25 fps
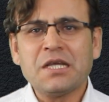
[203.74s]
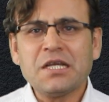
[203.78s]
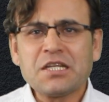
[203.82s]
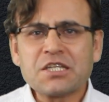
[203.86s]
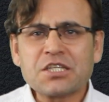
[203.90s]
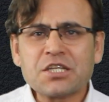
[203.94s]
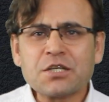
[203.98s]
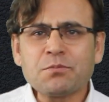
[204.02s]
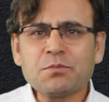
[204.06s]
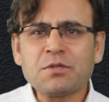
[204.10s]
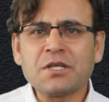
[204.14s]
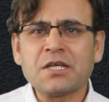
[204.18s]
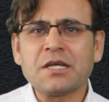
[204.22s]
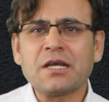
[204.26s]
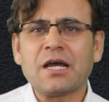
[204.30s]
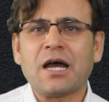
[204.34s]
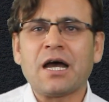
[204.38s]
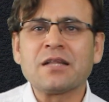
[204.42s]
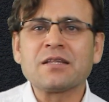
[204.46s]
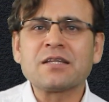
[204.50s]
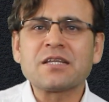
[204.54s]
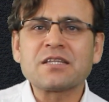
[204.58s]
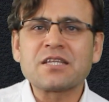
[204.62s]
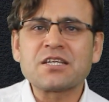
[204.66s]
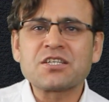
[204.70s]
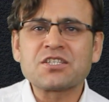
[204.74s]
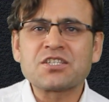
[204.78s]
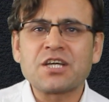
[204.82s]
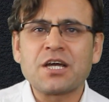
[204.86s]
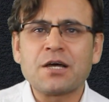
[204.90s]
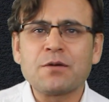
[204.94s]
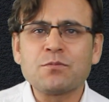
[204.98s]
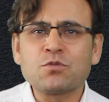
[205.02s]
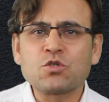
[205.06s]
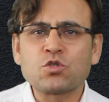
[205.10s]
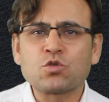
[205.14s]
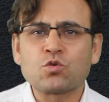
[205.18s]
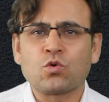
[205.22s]
Şimdi
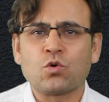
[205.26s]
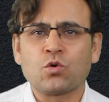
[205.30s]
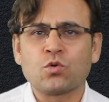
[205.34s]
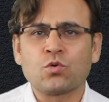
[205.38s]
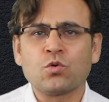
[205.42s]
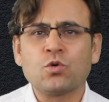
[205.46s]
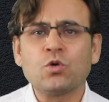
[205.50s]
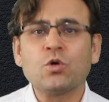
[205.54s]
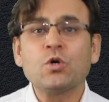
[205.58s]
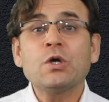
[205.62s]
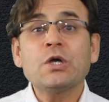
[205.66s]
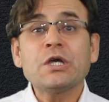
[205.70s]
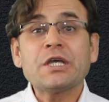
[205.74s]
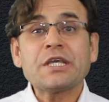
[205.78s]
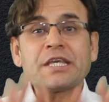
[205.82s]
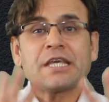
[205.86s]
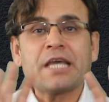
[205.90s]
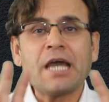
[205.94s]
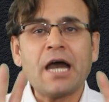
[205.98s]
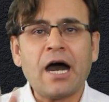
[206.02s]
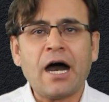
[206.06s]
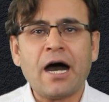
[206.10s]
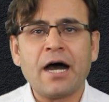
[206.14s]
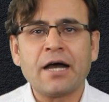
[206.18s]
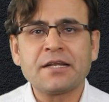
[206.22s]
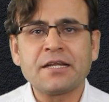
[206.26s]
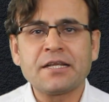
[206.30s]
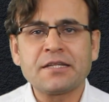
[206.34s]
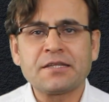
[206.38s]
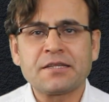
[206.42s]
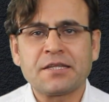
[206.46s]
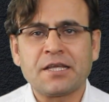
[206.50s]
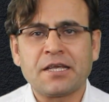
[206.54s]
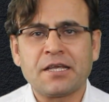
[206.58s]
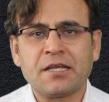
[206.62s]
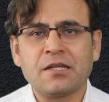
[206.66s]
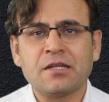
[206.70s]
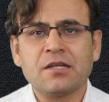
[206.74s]
anlatacağımız konu kehanet
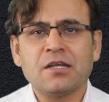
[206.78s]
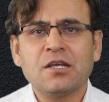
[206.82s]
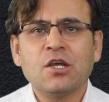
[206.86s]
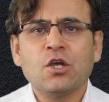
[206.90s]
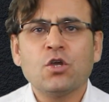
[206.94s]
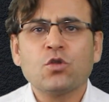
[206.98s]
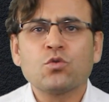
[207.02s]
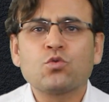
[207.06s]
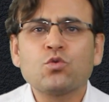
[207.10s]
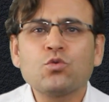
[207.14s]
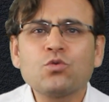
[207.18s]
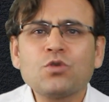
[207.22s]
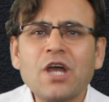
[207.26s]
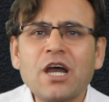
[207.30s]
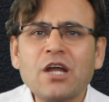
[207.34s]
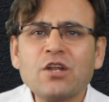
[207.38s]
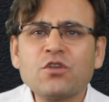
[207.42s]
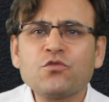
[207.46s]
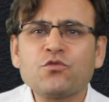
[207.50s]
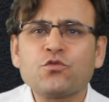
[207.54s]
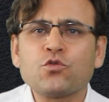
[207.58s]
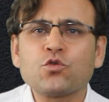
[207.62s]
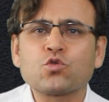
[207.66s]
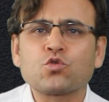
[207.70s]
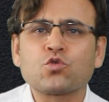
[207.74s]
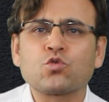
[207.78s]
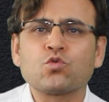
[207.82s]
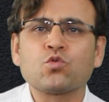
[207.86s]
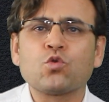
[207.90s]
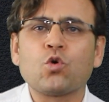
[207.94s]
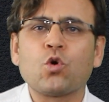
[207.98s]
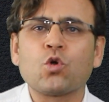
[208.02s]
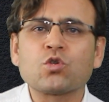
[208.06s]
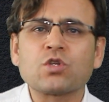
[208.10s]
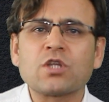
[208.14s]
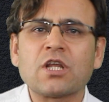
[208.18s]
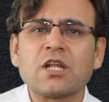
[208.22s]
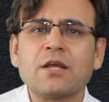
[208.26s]
değil. Dünya nüfusunun
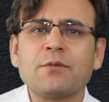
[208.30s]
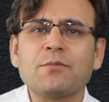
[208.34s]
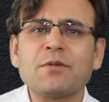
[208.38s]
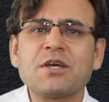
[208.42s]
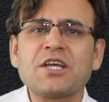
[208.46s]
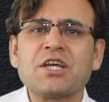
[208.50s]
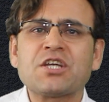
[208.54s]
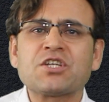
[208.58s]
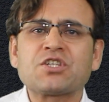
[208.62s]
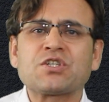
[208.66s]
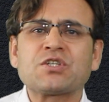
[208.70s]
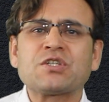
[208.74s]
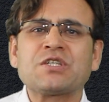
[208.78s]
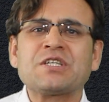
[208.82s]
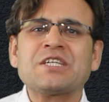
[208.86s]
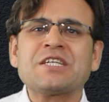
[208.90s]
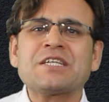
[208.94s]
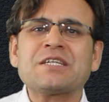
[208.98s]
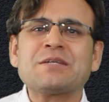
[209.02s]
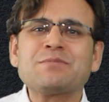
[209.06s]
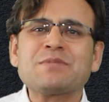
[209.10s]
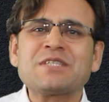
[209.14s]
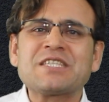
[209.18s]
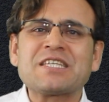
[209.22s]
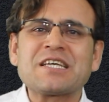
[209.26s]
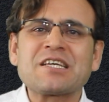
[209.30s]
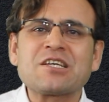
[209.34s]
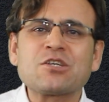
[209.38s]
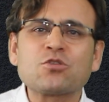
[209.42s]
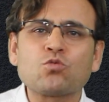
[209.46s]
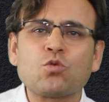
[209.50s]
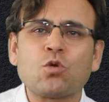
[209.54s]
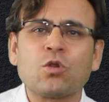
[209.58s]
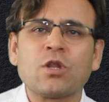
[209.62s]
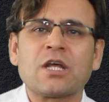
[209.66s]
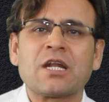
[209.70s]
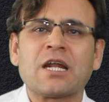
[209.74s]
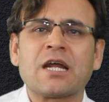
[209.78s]
ortalama yaşının 28
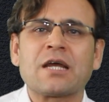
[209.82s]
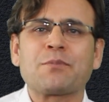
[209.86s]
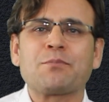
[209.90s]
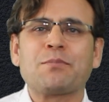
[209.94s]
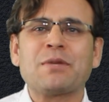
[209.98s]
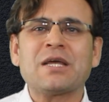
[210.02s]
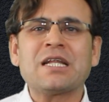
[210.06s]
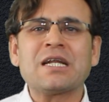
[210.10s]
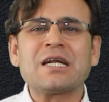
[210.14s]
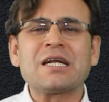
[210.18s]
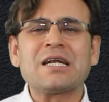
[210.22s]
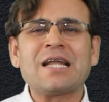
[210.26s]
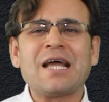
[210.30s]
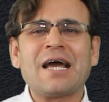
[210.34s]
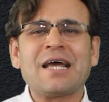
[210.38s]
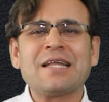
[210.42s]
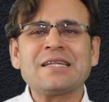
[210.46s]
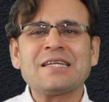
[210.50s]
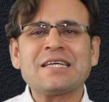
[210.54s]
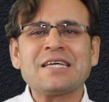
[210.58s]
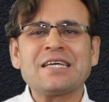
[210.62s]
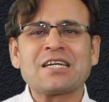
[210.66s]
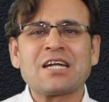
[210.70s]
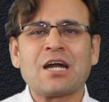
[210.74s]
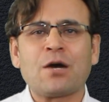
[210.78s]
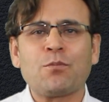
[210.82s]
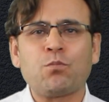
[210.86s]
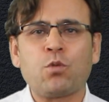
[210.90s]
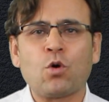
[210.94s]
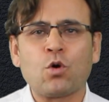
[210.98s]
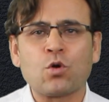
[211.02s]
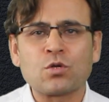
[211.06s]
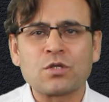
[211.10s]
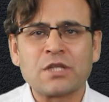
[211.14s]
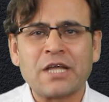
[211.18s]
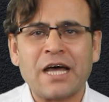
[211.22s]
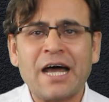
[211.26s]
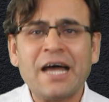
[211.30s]
olarak belirlendiği
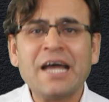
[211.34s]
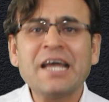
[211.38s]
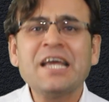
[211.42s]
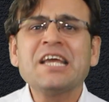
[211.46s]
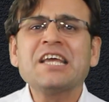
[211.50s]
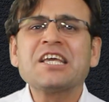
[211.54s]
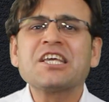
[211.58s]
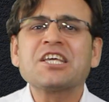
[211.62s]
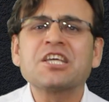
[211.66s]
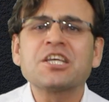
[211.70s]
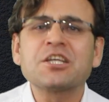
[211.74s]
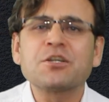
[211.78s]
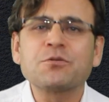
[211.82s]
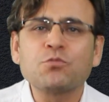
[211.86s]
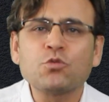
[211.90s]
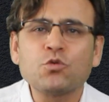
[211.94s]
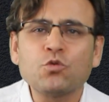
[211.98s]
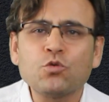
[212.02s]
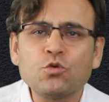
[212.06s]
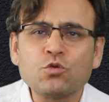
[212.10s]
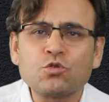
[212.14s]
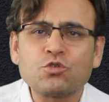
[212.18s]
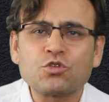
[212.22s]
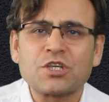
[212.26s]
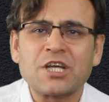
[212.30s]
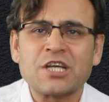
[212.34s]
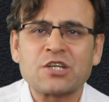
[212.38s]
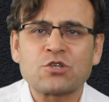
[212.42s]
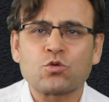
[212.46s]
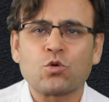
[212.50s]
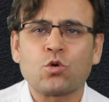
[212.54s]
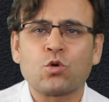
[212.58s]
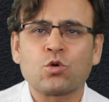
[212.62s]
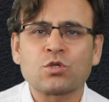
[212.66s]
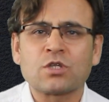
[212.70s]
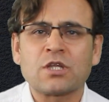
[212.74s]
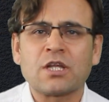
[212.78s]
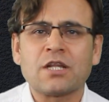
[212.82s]
raporda 23 yaş
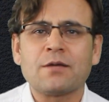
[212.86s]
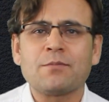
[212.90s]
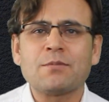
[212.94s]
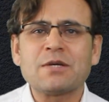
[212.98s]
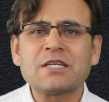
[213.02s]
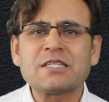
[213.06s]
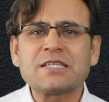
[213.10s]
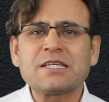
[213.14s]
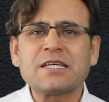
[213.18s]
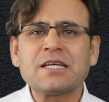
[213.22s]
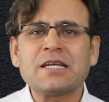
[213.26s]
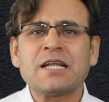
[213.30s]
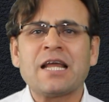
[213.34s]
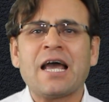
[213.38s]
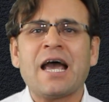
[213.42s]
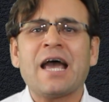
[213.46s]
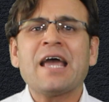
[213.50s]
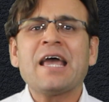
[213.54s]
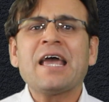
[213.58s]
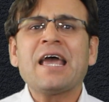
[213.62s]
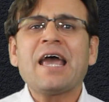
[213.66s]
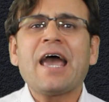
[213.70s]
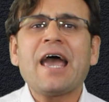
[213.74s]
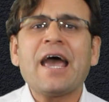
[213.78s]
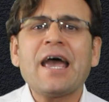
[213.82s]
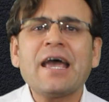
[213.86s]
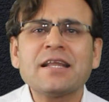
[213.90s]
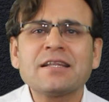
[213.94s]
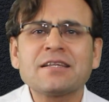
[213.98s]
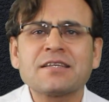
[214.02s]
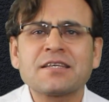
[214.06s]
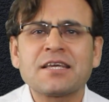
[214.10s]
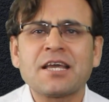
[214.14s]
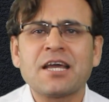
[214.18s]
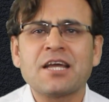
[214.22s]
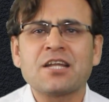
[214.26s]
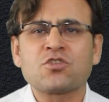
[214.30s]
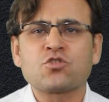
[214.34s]
ortalaması ile en
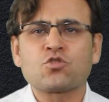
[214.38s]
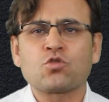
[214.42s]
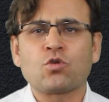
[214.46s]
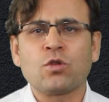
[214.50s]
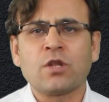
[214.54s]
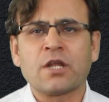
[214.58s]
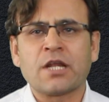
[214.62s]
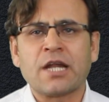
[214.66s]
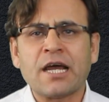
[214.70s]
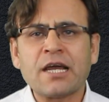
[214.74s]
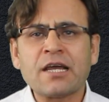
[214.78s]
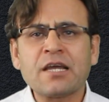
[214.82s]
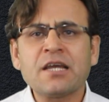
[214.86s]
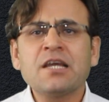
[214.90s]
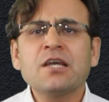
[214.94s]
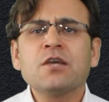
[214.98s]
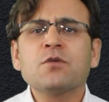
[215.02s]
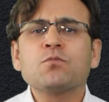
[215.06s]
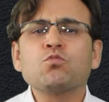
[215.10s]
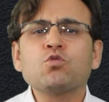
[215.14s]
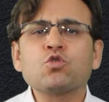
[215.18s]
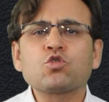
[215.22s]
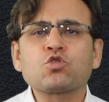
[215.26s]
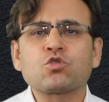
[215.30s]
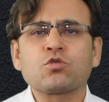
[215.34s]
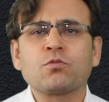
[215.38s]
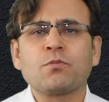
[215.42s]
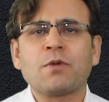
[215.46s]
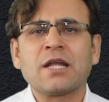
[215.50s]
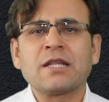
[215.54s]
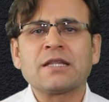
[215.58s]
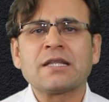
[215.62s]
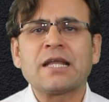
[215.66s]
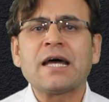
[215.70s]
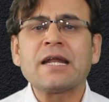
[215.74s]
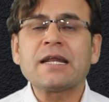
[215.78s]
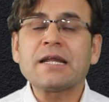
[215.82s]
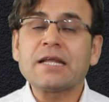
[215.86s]
genç olarak
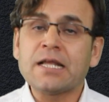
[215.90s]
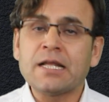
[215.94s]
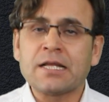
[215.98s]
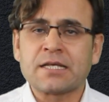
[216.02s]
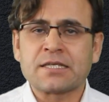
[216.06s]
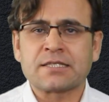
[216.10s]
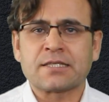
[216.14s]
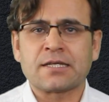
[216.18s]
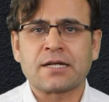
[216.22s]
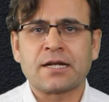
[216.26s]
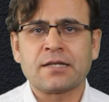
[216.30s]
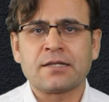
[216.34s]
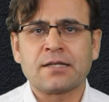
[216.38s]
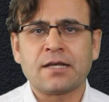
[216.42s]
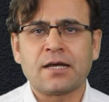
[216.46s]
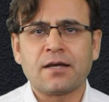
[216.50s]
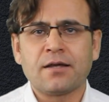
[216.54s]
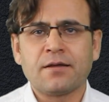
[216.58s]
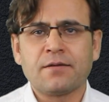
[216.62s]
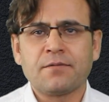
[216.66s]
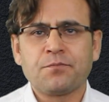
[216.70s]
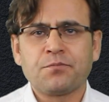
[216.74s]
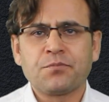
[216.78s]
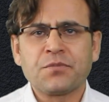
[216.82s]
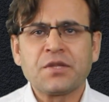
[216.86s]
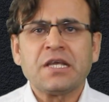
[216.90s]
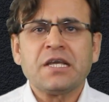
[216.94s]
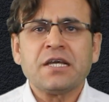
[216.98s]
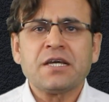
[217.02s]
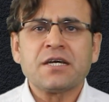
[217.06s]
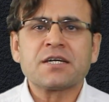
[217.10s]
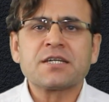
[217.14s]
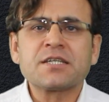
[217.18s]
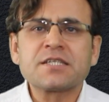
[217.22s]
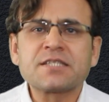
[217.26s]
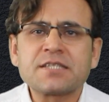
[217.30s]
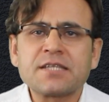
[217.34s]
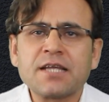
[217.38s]
Müslümanlar ilk sırada.
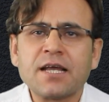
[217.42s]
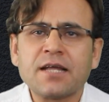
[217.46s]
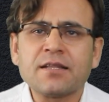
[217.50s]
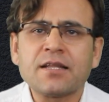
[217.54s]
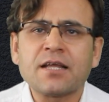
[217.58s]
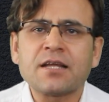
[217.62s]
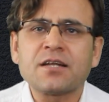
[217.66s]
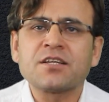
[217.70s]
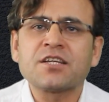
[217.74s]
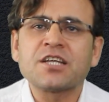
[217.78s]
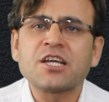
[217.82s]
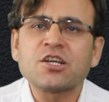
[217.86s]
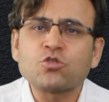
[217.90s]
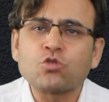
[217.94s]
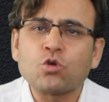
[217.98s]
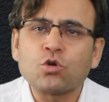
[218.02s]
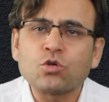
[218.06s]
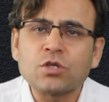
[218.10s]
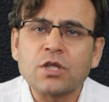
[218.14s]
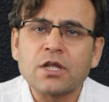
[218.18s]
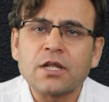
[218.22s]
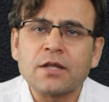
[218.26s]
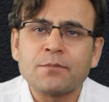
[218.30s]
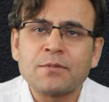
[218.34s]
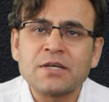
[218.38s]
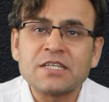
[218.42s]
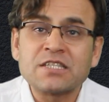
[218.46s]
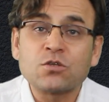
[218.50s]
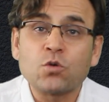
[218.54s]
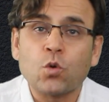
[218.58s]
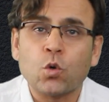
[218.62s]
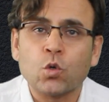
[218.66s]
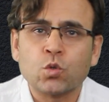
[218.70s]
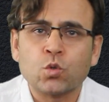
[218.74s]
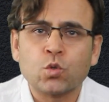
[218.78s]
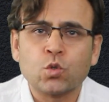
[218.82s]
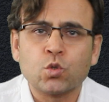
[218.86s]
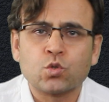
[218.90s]
Hristiyanların yaş ortalaması
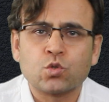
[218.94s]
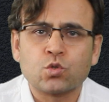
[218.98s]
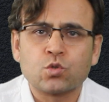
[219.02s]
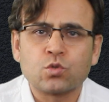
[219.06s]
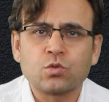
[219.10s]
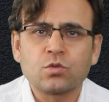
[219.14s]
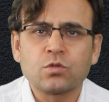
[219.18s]
30.